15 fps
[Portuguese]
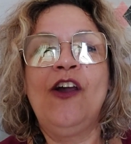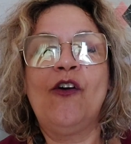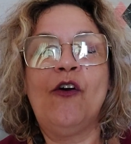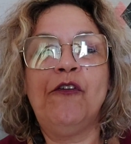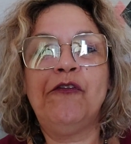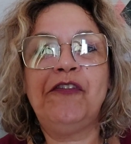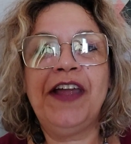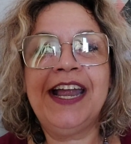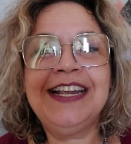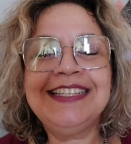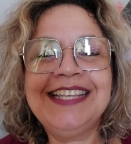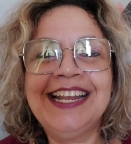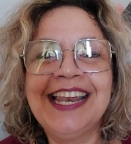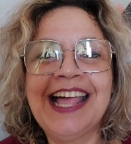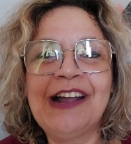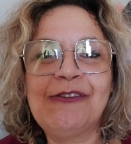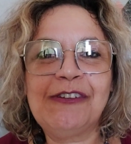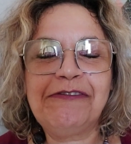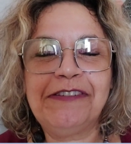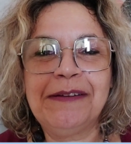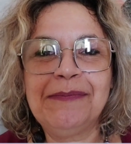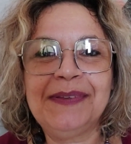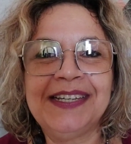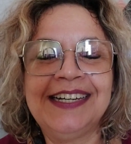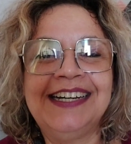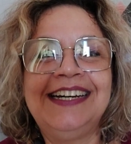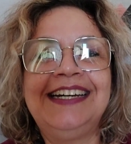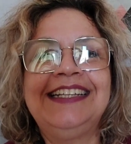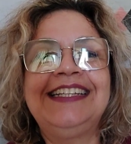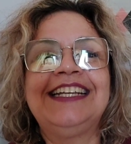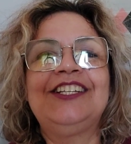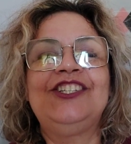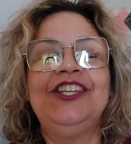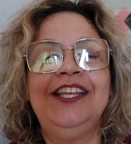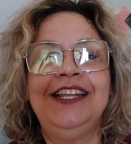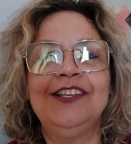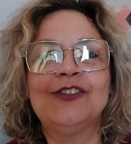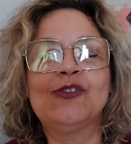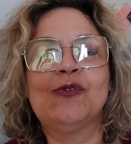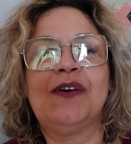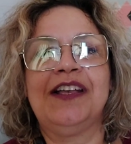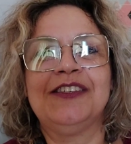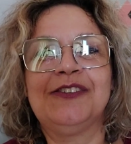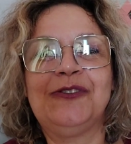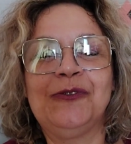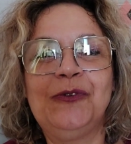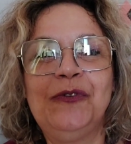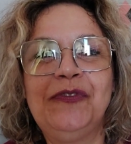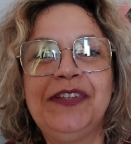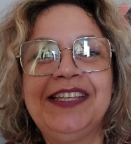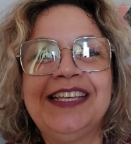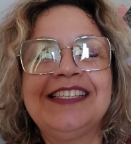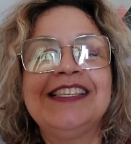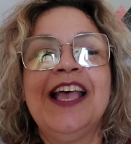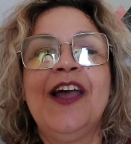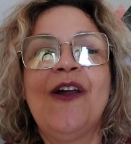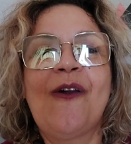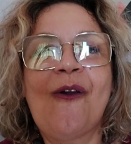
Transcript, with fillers: Conversem lá com a Fabiana, tirem suas dúvidas,